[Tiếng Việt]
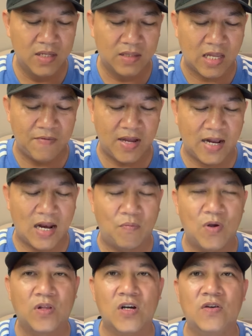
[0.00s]
tại vì cái lòng
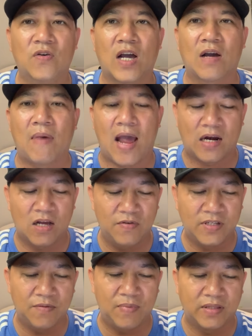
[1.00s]
yêu thương của các bạn đối với
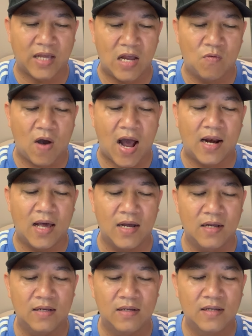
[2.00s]
siêu minh tệ quá
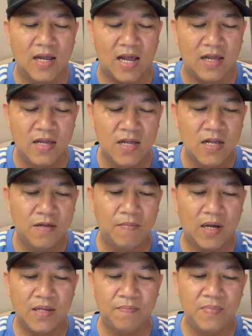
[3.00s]
lớn ha nhưng
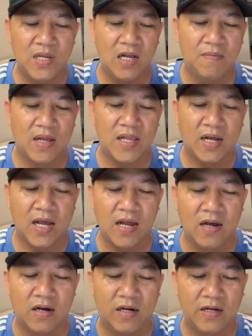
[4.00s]
mà nhưng mà những cái
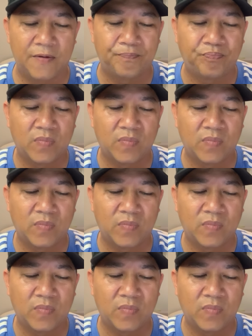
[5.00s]
người